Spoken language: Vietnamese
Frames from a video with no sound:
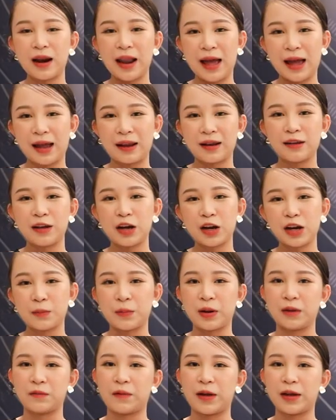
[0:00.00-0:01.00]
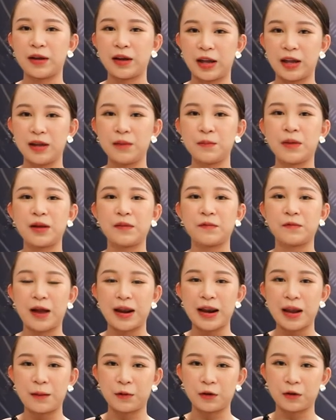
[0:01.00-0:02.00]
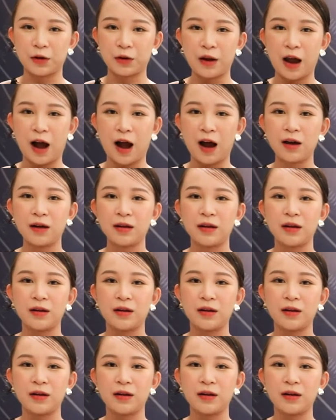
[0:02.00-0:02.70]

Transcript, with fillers: là thứ nhất là mình phải nghĩ mình phải làm được điều đó,